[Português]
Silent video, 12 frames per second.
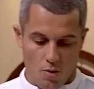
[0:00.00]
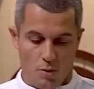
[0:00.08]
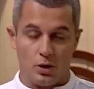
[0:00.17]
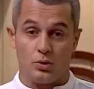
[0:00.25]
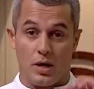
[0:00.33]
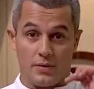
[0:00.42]
Eu
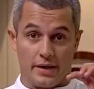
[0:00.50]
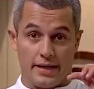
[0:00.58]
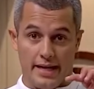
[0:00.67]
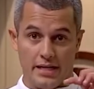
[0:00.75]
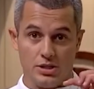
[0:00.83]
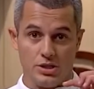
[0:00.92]
boto água
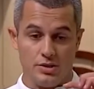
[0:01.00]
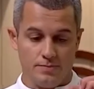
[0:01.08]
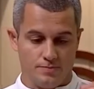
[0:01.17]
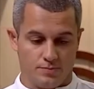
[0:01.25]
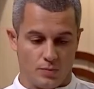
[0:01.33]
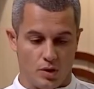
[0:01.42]
quente
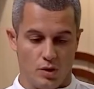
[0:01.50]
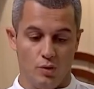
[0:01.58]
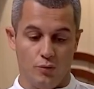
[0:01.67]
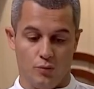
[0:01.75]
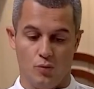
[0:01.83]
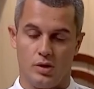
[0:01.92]
e
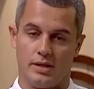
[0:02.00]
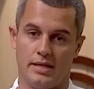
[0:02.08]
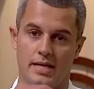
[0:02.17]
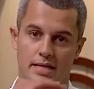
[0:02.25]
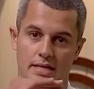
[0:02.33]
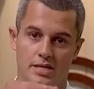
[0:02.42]
o fungo
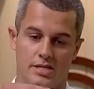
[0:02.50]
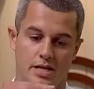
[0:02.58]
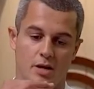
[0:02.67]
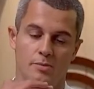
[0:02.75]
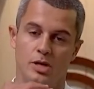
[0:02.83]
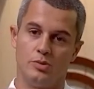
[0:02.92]
até que ele
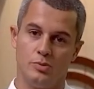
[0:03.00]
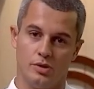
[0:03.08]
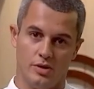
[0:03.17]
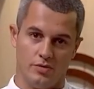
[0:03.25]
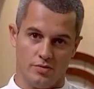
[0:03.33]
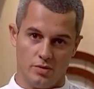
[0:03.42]
chegue ao mesmo
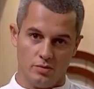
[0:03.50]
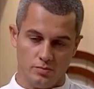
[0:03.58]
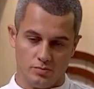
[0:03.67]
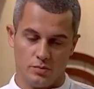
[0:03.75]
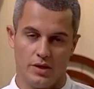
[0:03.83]
nível,